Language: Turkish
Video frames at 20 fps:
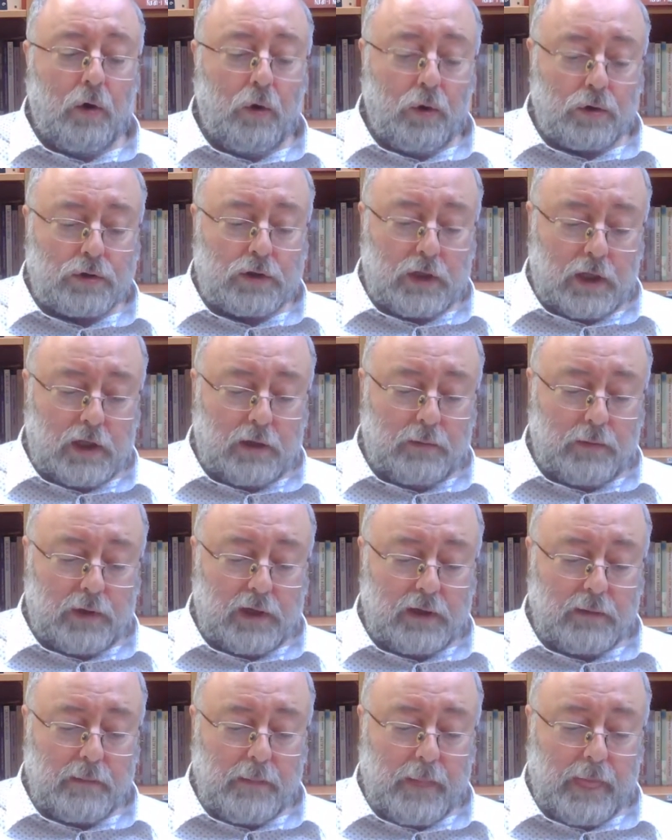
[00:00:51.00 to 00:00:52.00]

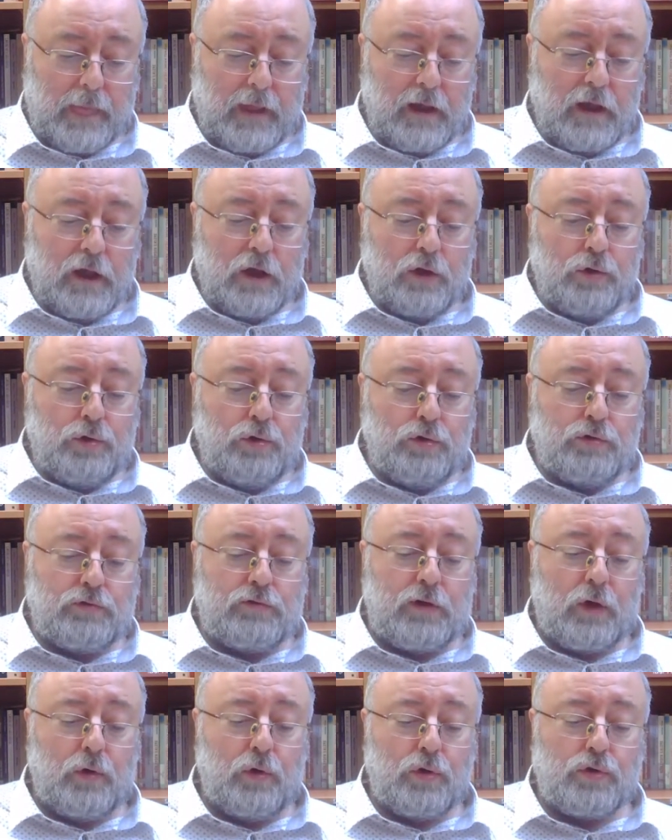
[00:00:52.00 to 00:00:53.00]
ortalama
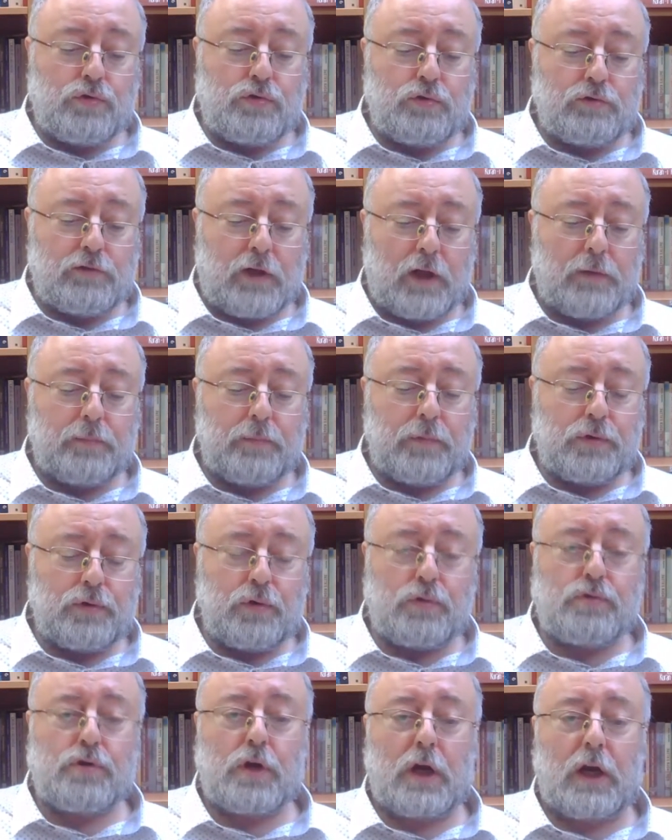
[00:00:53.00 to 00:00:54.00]
yüzde
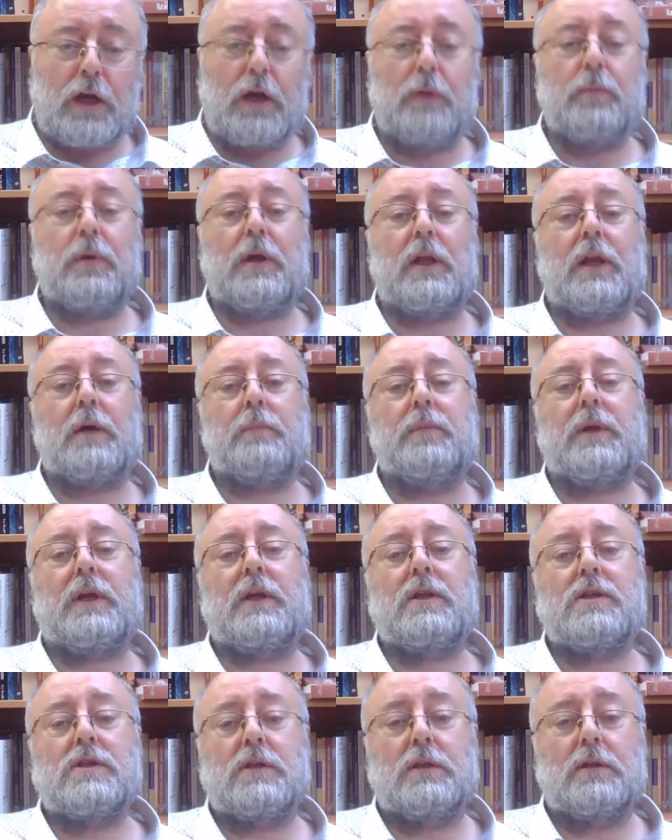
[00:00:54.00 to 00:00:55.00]
363 rakamıyla
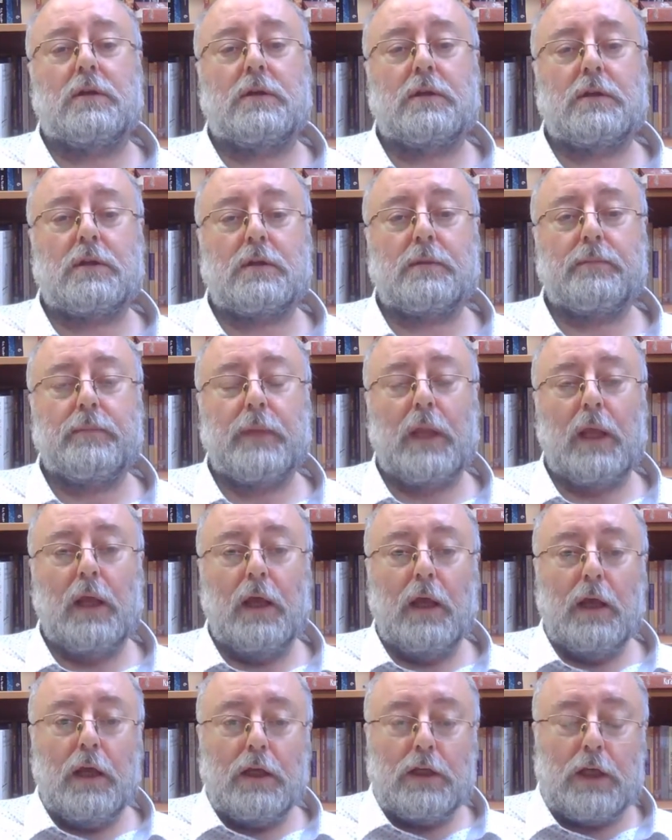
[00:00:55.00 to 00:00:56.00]
birincidir.
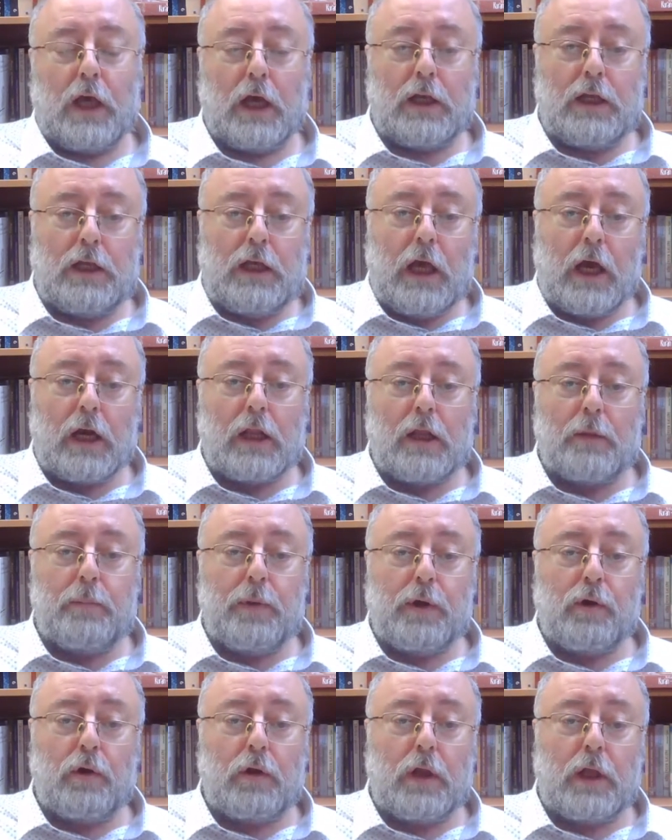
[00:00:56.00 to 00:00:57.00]
Yani yerle
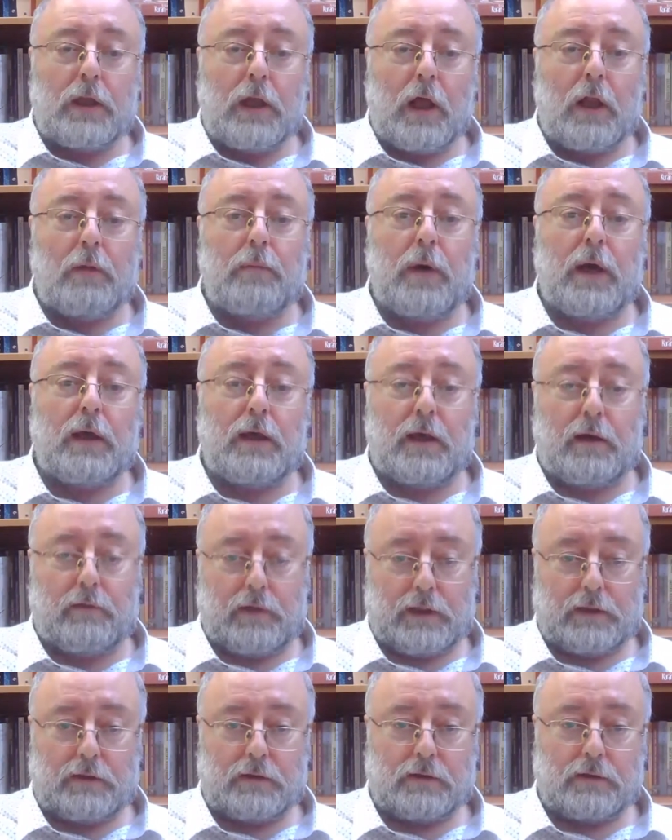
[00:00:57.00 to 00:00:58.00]
bir olan Almanya
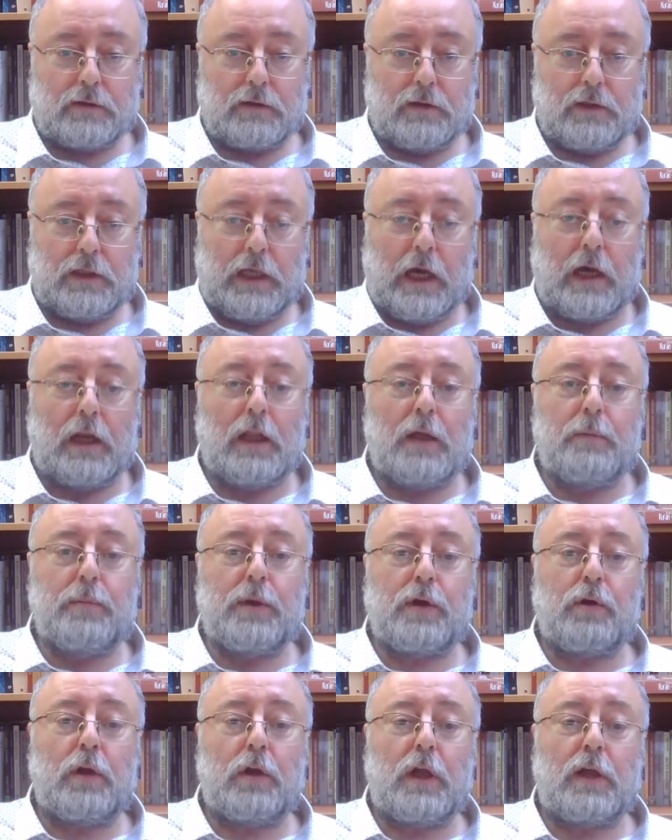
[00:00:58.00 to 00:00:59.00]
var. Yerle
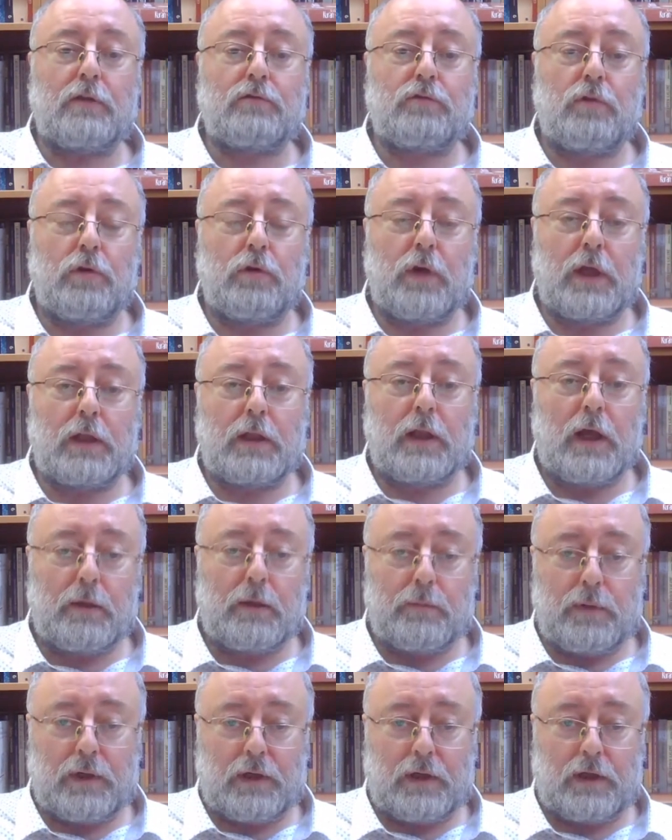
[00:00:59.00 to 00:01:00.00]
bir olan
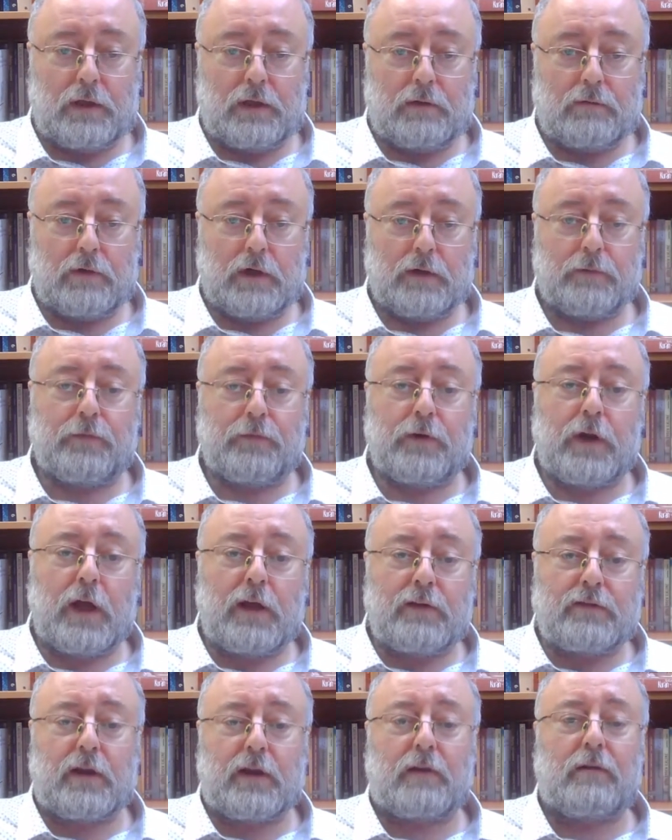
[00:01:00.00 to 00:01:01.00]
Sovyetler Birliği,
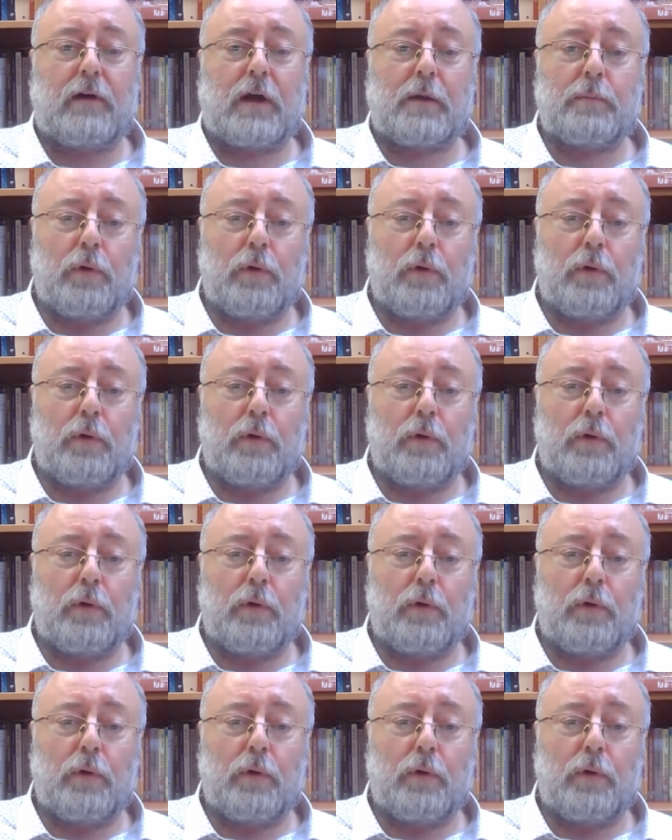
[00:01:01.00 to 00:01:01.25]
Fransa var,